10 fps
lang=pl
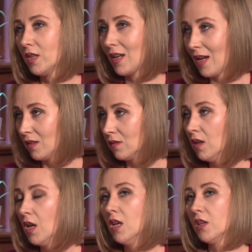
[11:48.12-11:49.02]
ran,
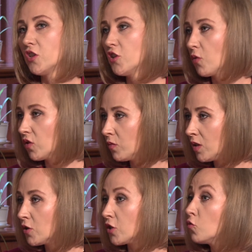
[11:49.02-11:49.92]
chcieliśmy o tym
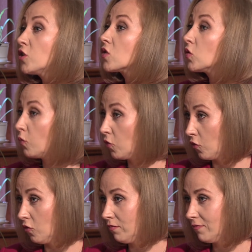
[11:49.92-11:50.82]
nie myśleć, uciec od
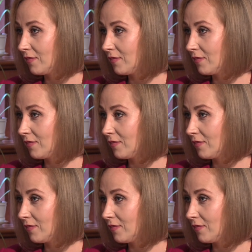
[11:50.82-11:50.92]
bólu,